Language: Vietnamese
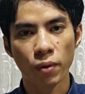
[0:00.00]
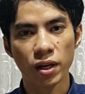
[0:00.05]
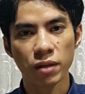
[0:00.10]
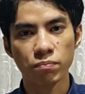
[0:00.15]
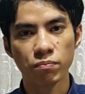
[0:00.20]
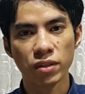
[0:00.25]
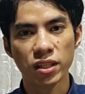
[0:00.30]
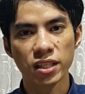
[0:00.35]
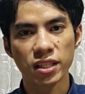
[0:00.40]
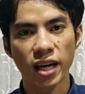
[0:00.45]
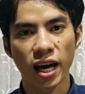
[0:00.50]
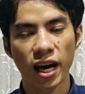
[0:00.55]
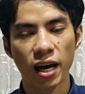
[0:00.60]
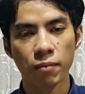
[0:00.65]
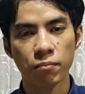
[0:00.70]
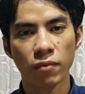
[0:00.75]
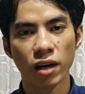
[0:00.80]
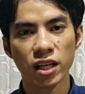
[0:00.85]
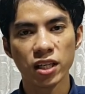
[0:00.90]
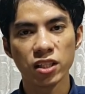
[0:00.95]
phây phí
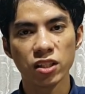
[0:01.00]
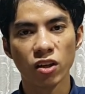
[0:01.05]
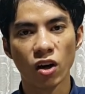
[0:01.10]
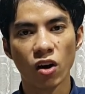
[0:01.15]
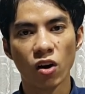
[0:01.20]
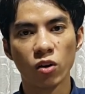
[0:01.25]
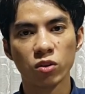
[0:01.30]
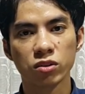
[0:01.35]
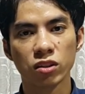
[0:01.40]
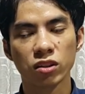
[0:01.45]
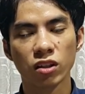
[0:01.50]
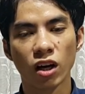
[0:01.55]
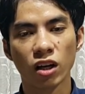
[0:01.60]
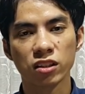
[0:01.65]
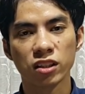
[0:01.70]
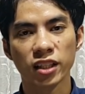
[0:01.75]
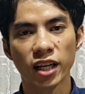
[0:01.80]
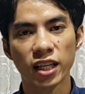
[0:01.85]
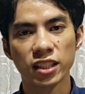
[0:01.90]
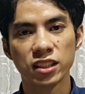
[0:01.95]
khai bấy rồi hô từ
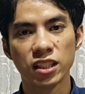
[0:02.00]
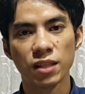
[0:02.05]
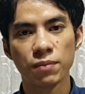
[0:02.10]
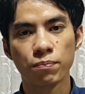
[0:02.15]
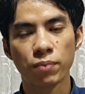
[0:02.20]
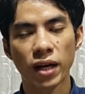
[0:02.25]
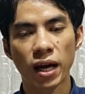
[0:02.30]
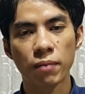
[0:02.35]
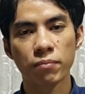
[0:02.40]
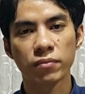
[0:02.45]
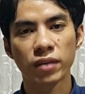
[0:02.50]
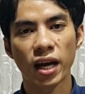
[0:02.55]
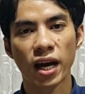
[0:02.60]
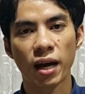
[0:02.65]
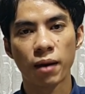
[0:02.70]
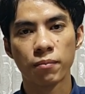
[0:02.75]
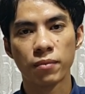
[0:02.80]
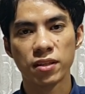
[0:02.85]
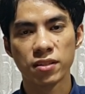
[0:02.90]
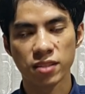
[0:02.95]
đó ngay thì pram
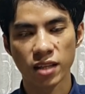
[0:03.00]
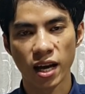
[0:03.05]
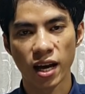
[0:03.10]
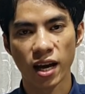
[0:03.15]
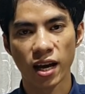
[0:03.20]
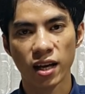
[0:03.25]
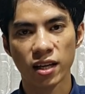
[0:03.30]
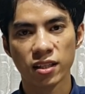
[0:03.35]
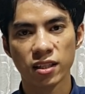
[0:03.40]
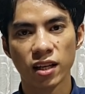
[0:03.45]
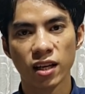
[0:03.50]
khai mẹ xa